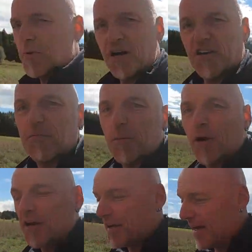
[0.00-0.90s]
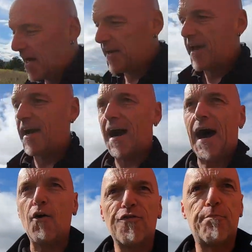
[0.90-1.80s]
mal, dass wir mal den Anhänger
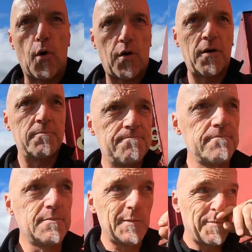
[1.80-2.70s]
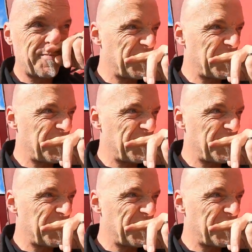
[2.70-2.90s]
aufbocken. Im